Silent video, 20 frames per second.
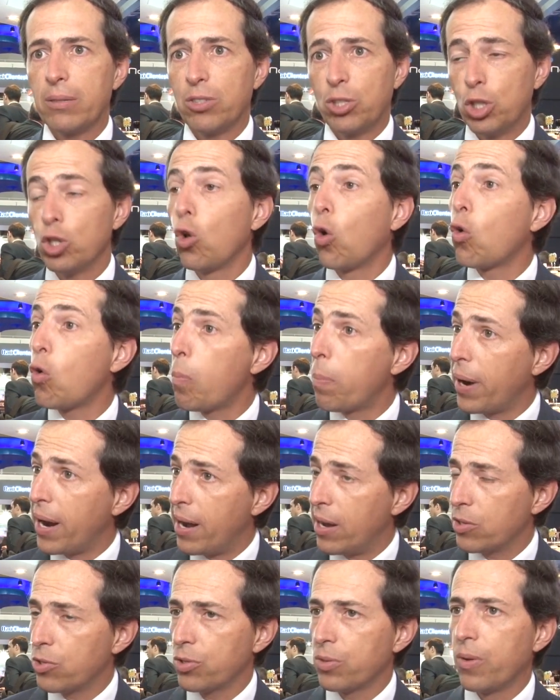de longo
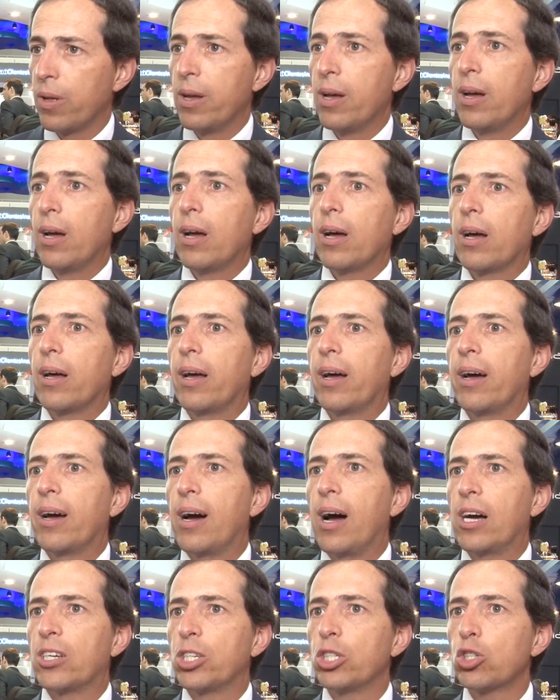prazo. É, a